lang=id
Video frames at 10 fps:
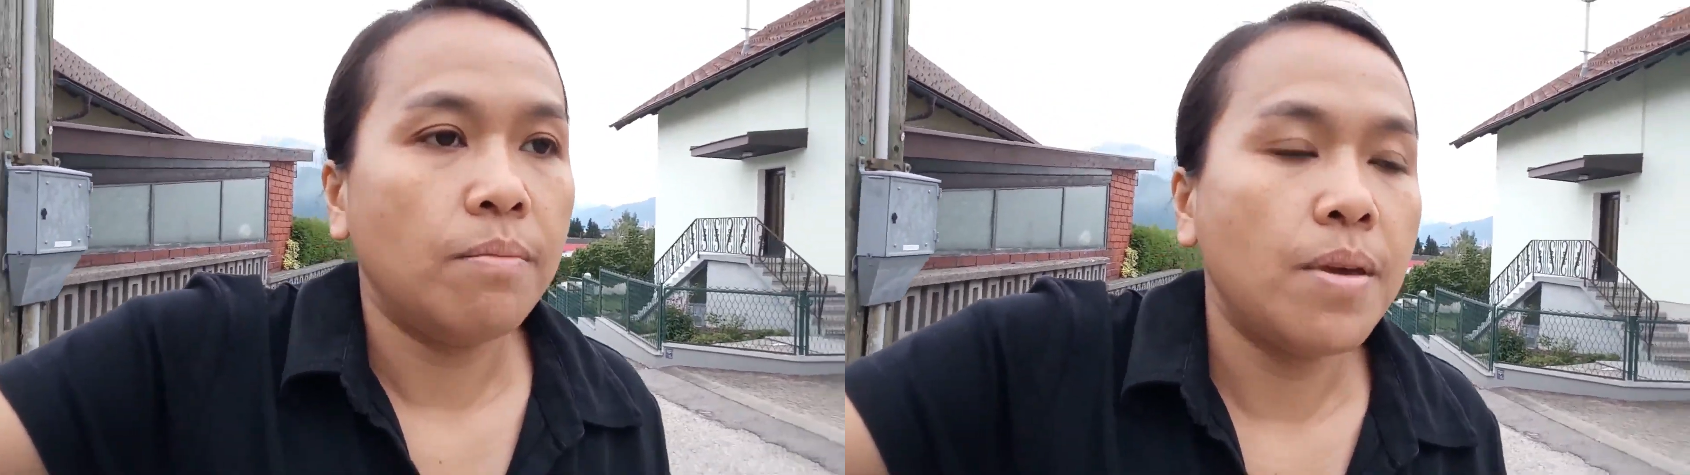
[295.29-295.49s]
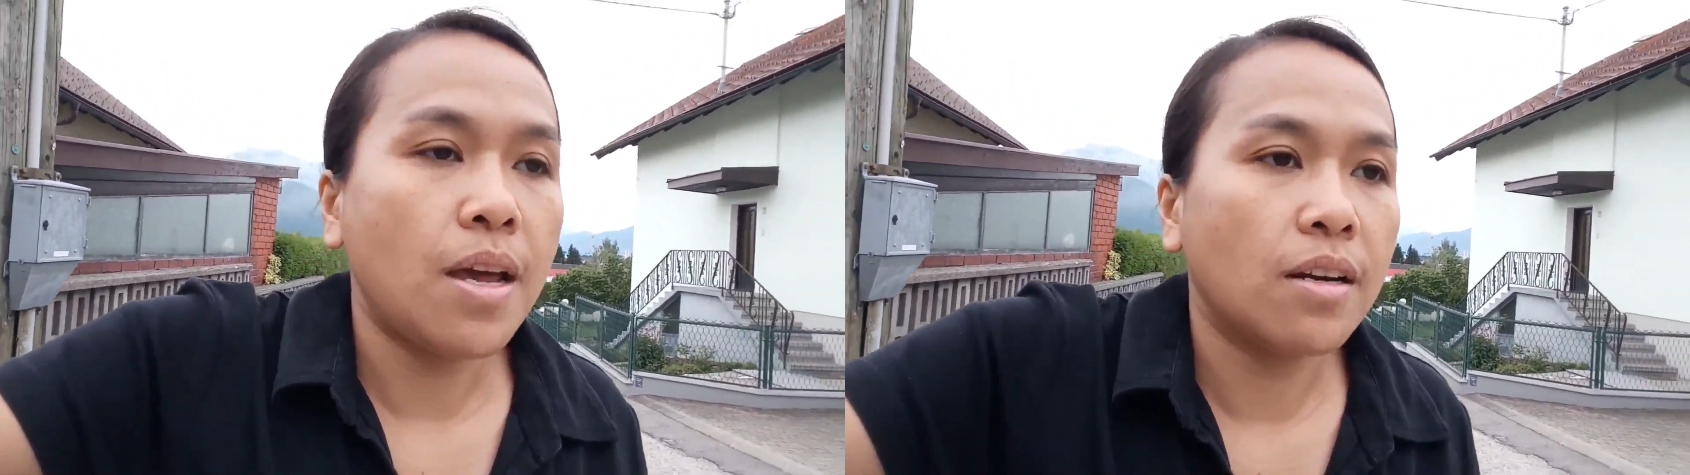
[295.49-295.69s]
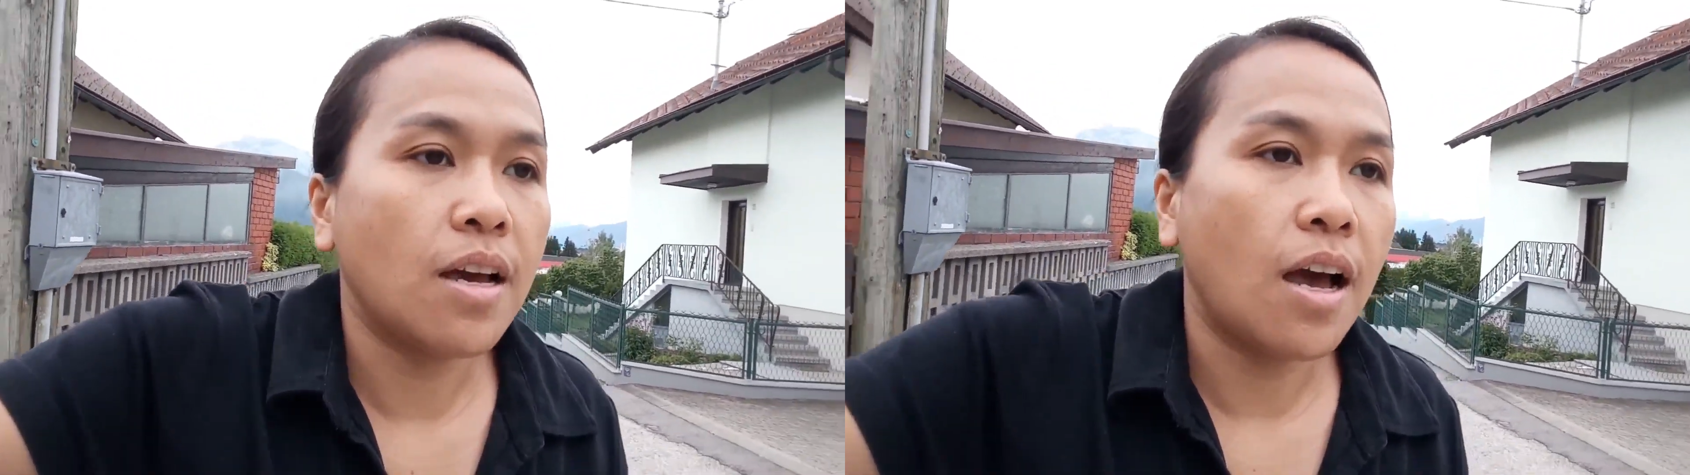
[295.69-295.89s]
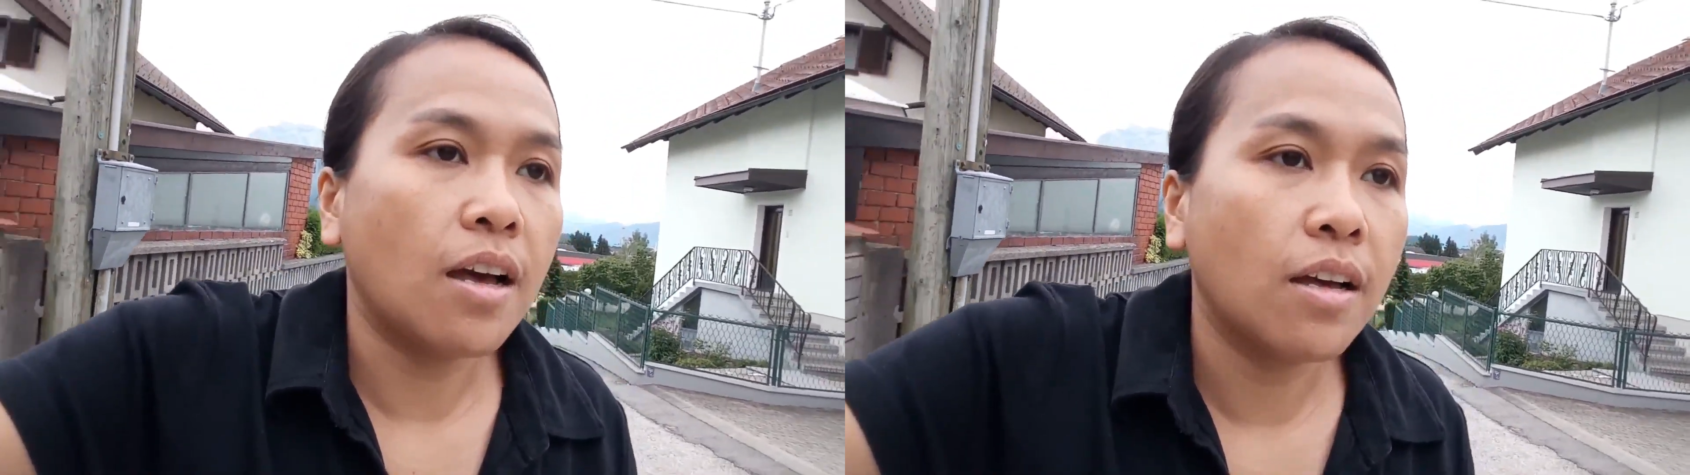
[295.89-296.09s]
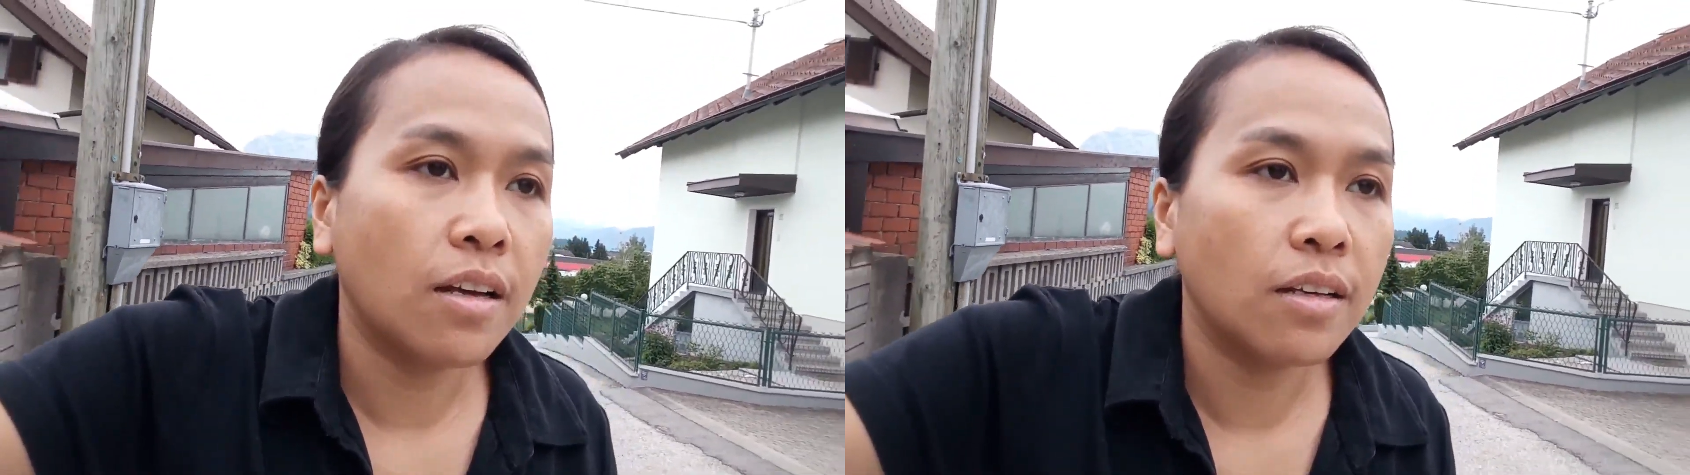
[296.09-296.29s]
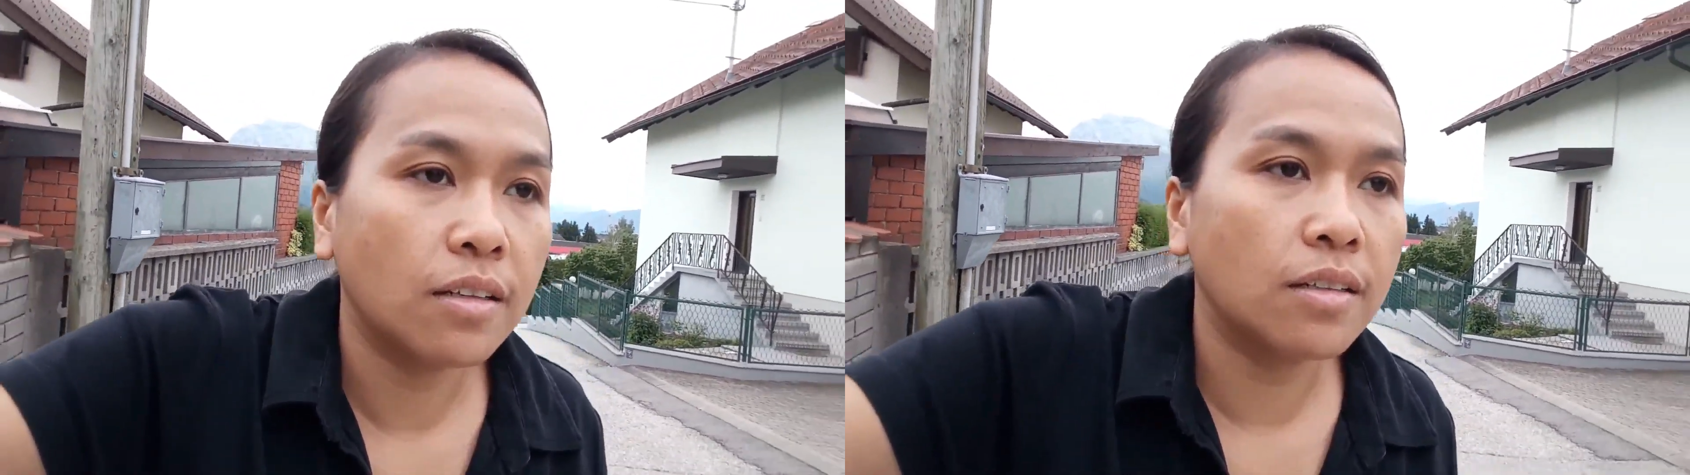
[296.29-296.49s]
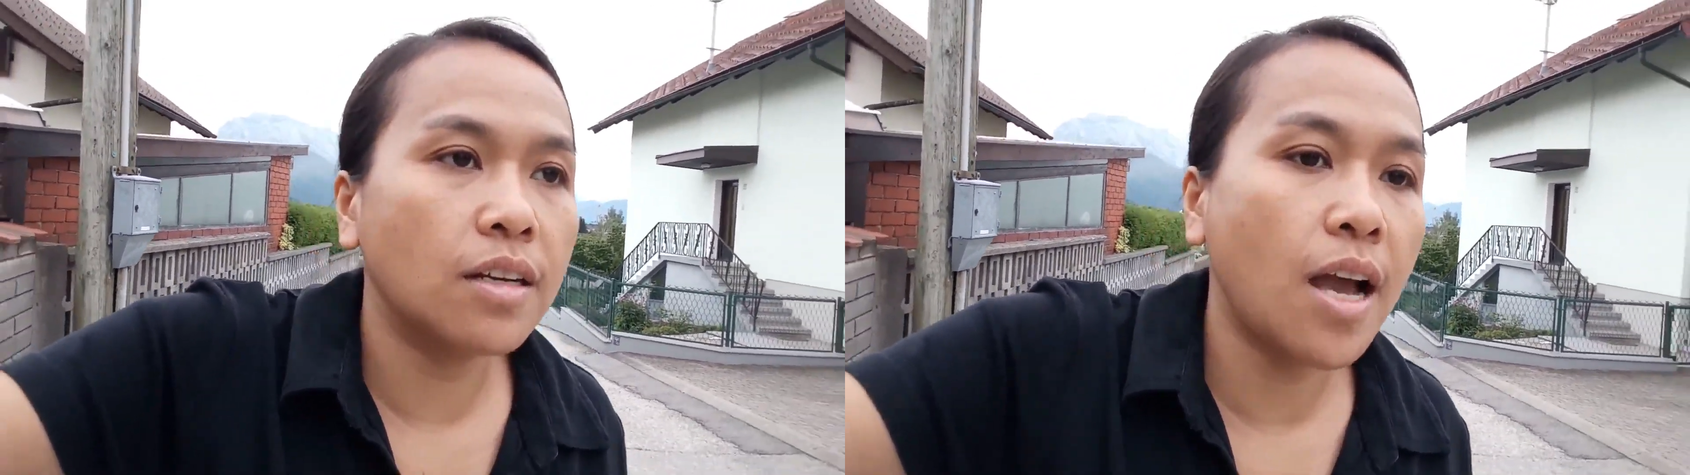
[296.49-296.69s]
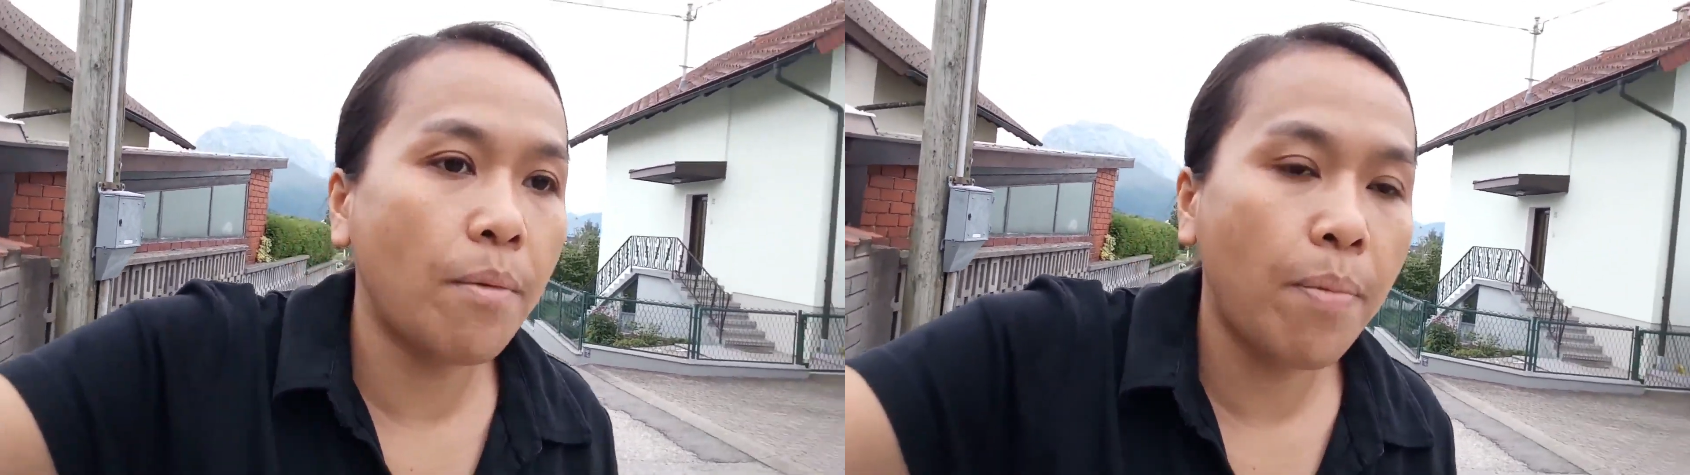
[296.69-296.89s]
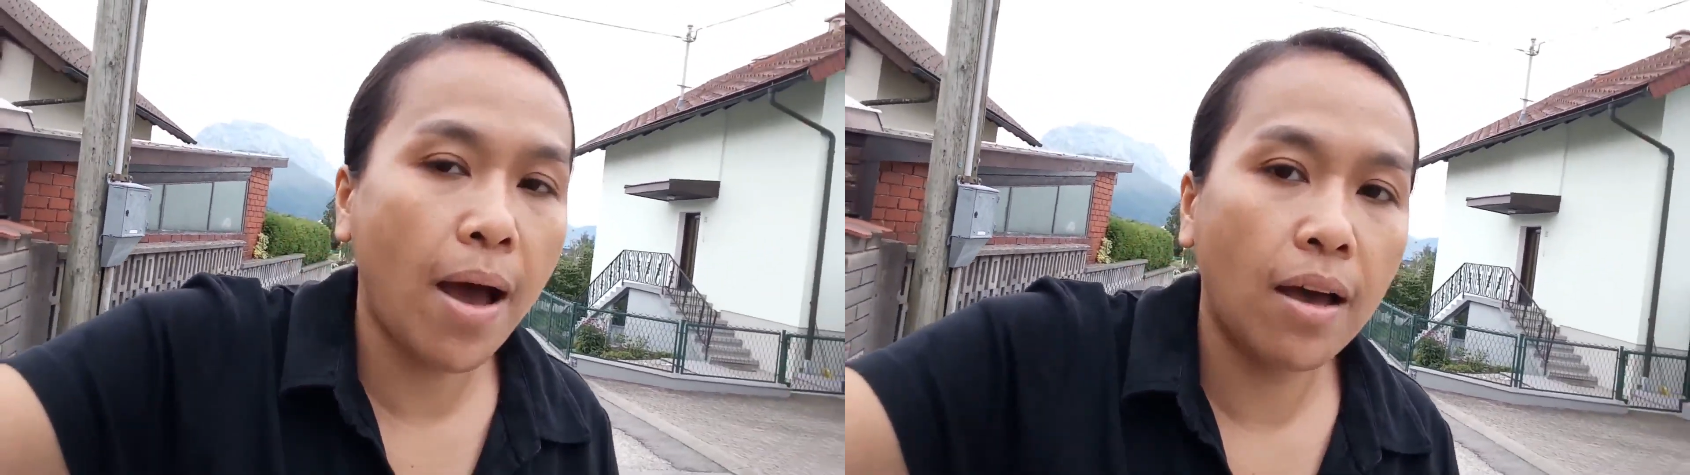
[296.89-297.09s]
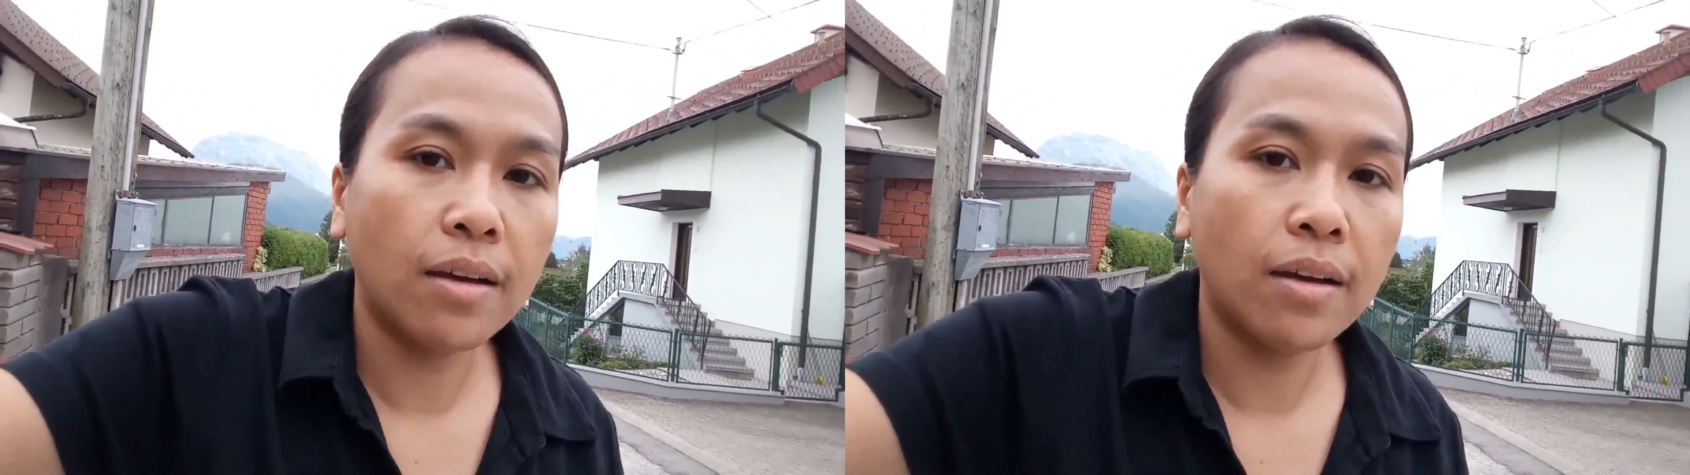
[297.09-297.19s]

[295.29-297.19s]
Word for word: biar nggak gegabah